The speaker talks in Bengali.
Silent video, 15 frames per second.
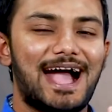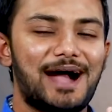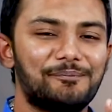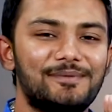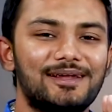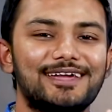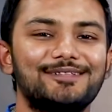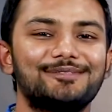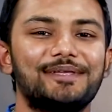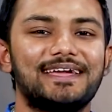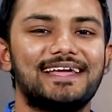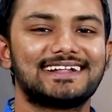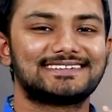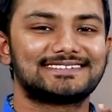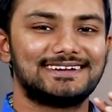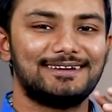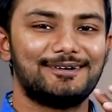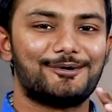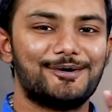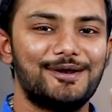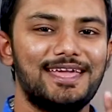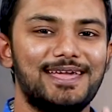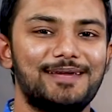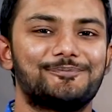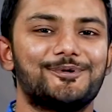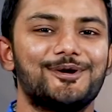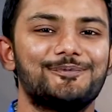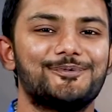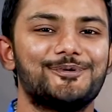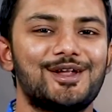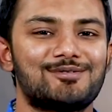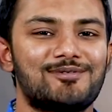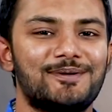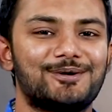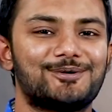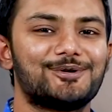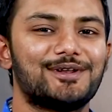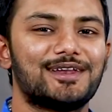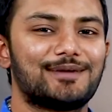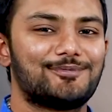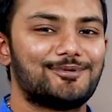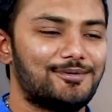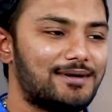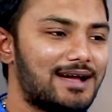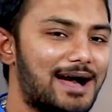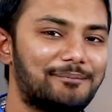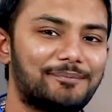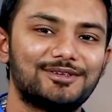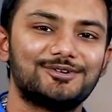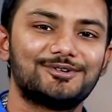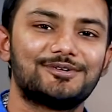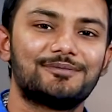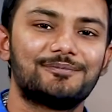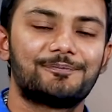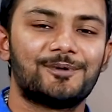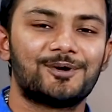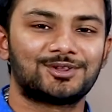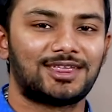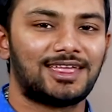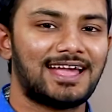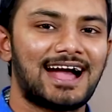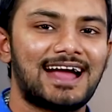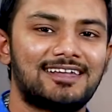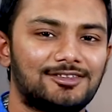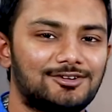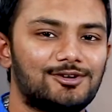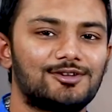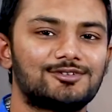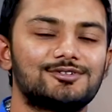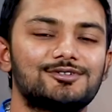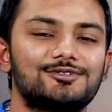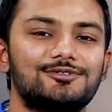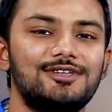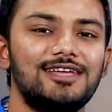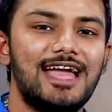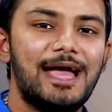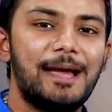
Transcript: আমরা কিন্তু এই কাজটা অনেকেই পরিপূর্ণভাবে করি না এবং আমরা যখন পথে ঘাটে চলাচল করি